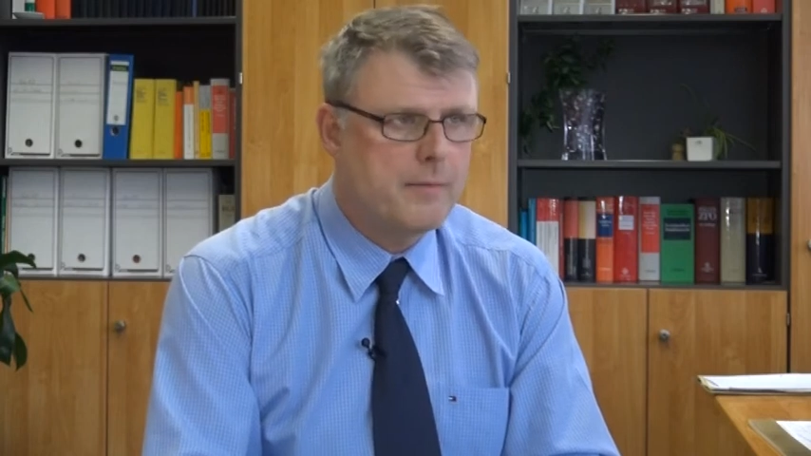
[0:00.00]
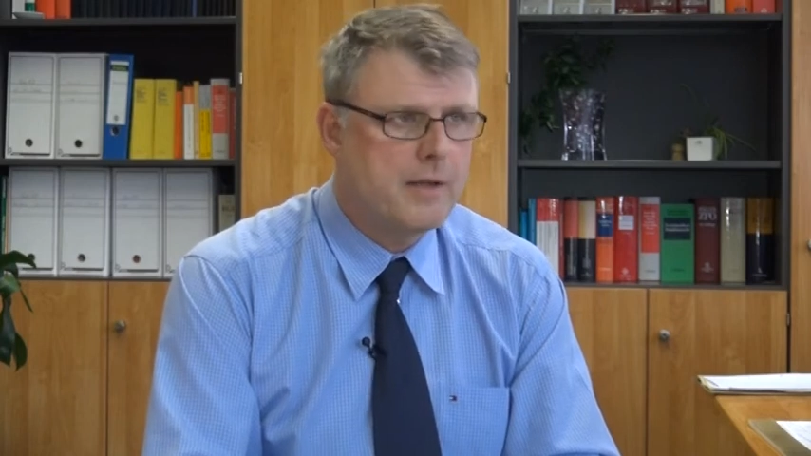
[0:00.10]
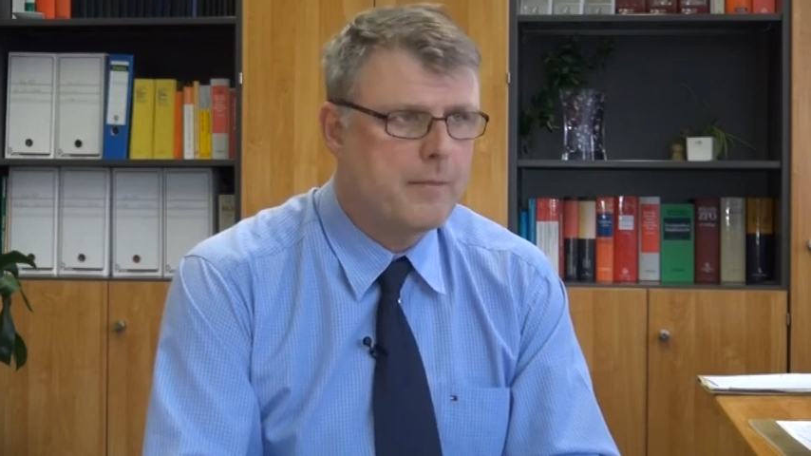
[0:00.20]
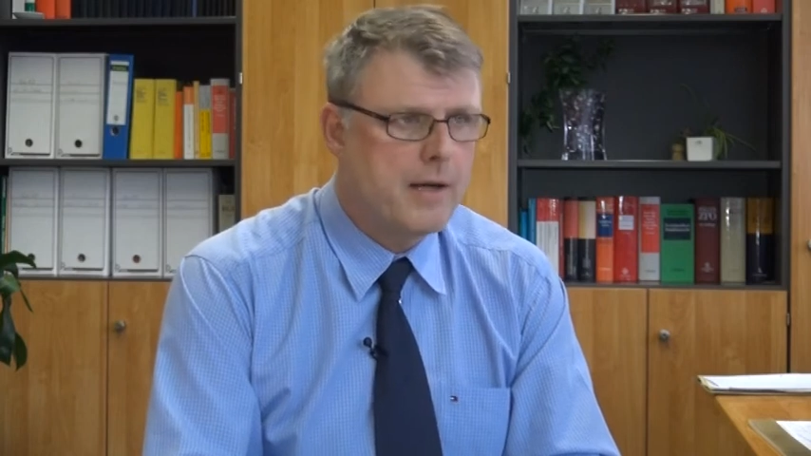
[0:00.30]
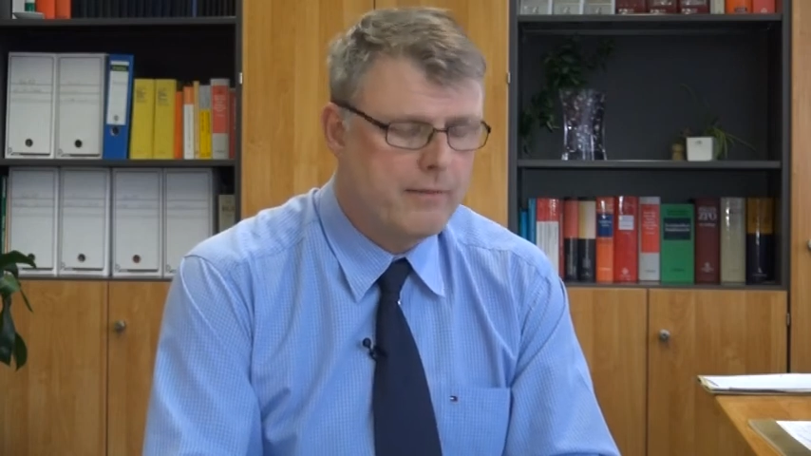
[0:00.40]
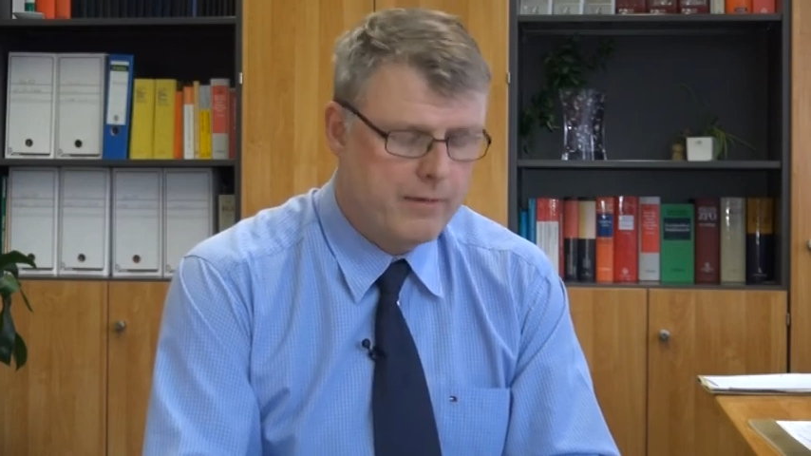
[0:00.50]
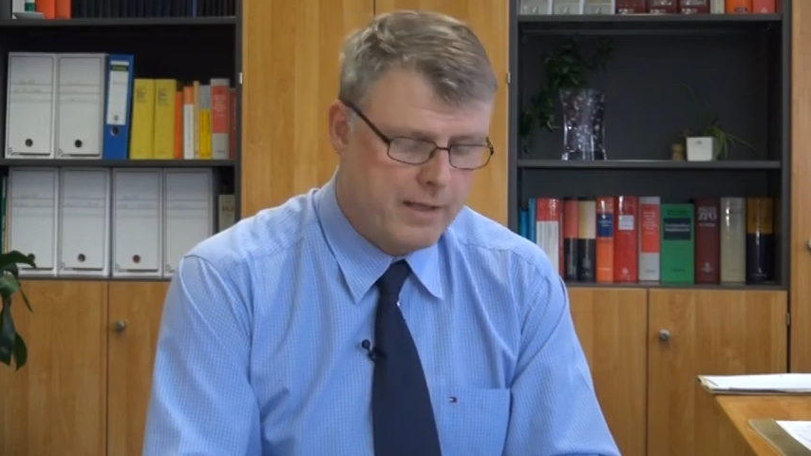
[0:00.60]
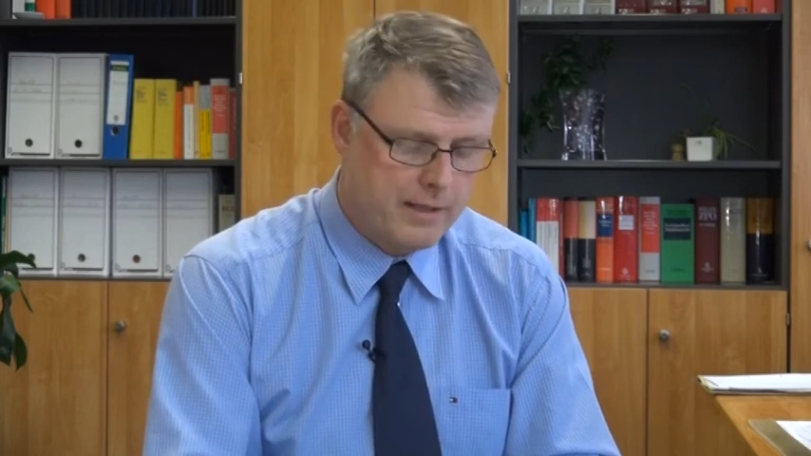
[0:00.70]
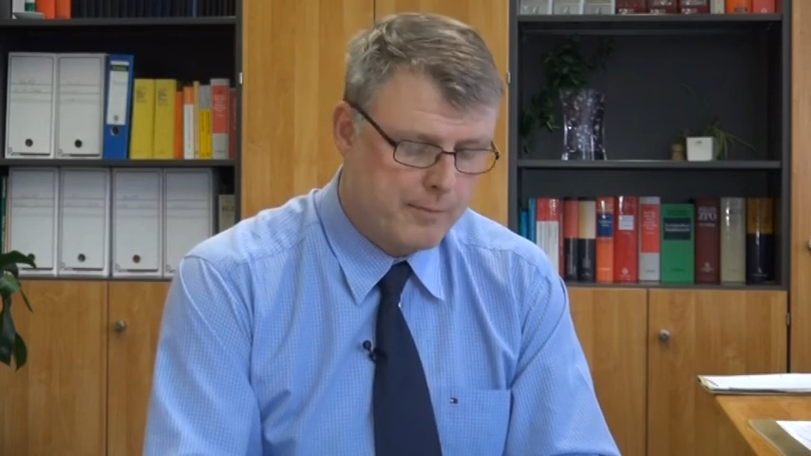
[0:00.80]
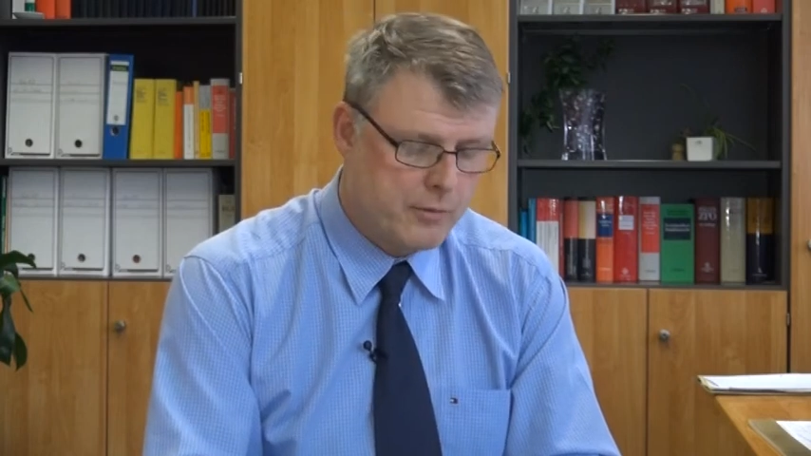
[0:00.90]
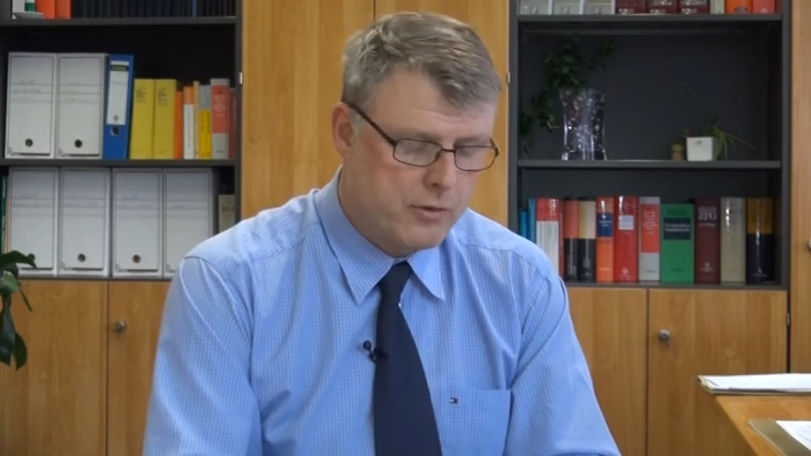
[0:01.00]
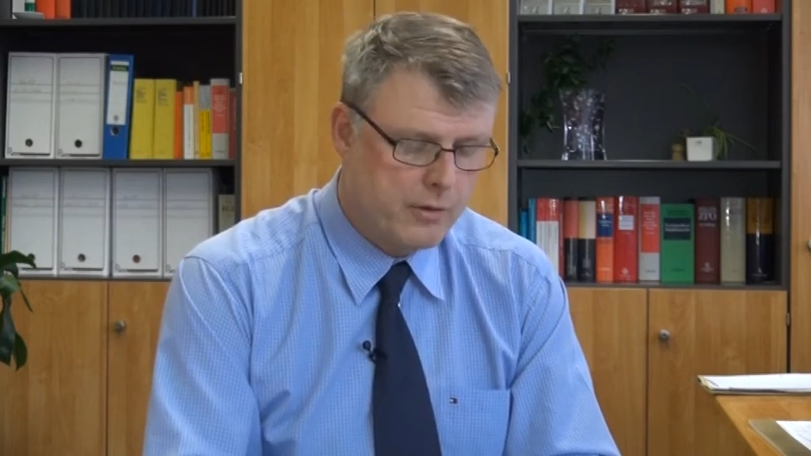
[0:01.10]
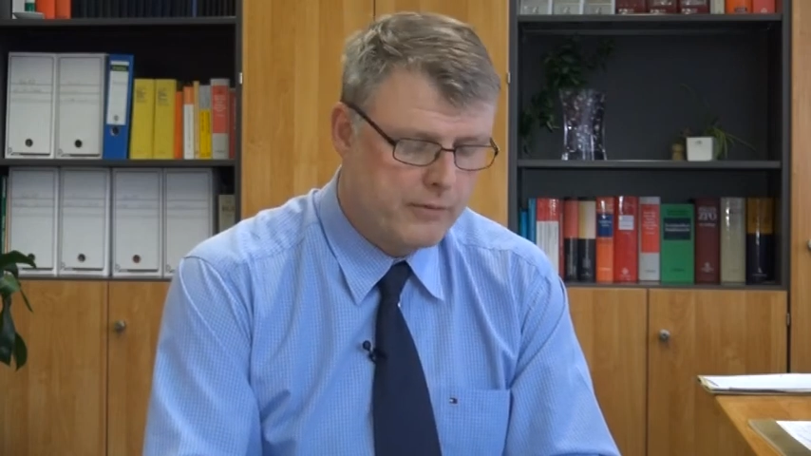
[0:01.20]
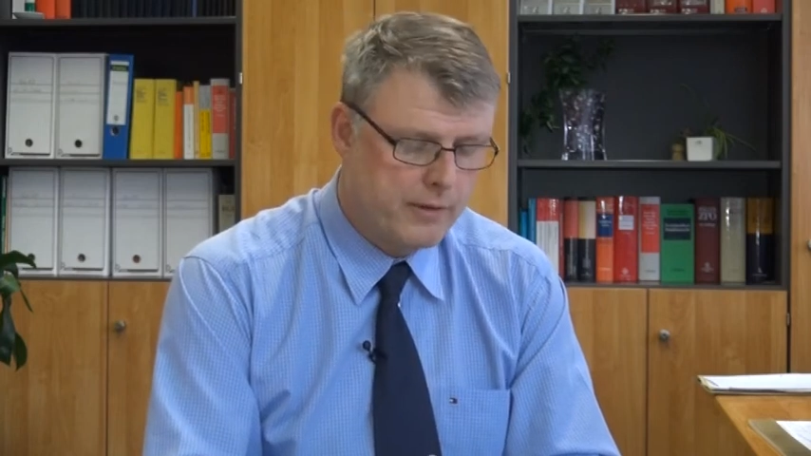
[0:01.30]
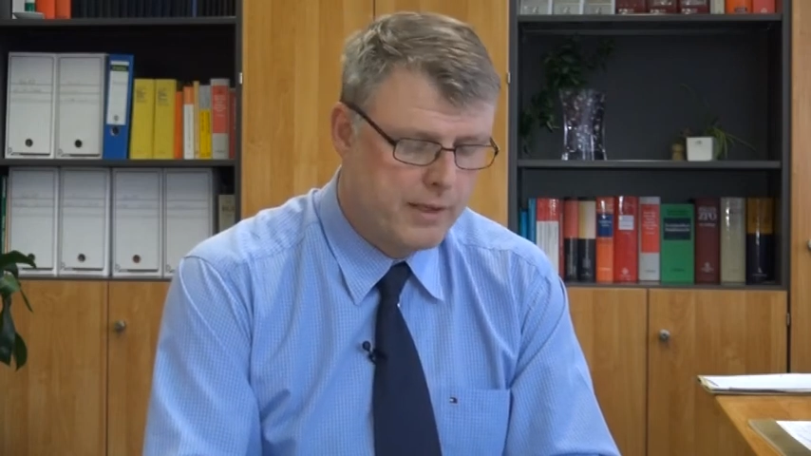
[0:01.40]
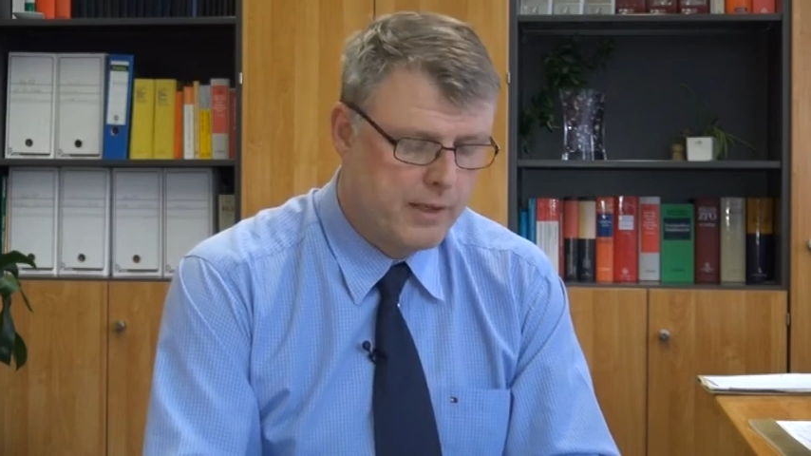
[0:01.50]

mit der Bank vielleicht abgeschlossen.